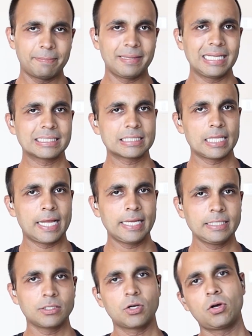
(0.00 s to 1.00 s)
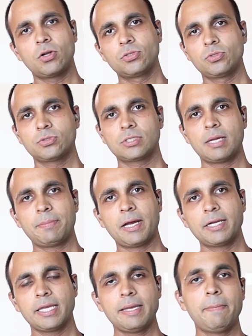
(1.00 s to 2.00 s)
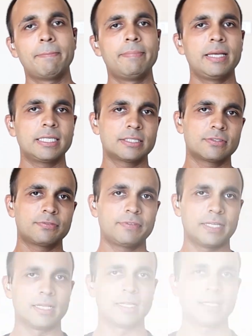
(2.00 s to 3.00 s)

बेस लाइन और दूसरा पार्ट है बेस फिल